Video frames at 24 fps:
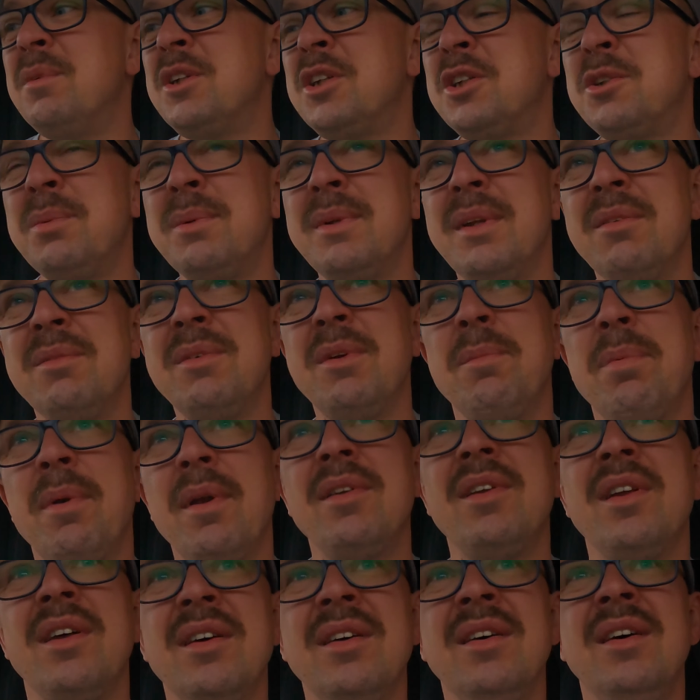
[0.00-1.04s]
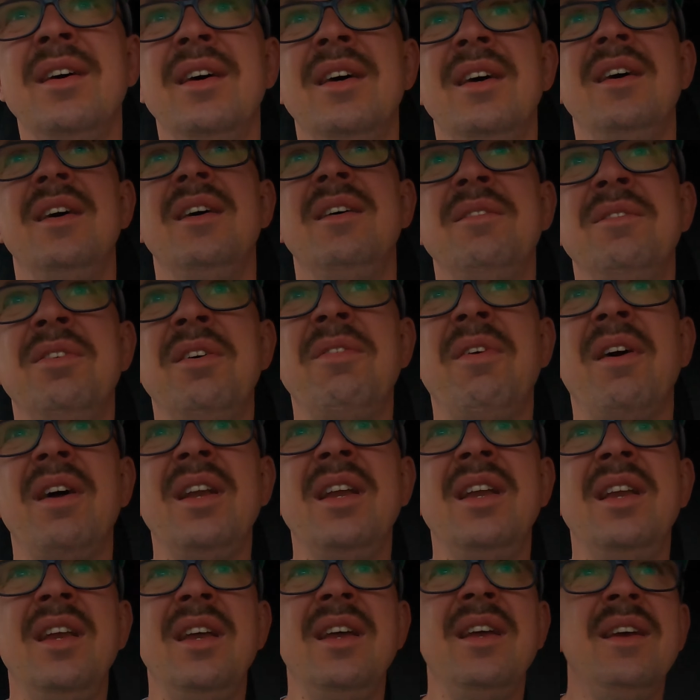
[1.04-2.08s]
My żeśmy tam naprawdę
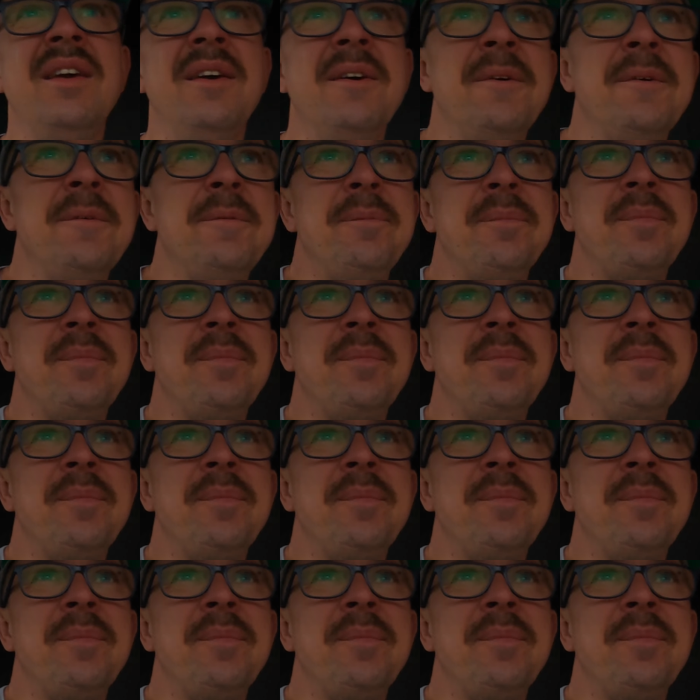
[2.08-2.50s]
wywalili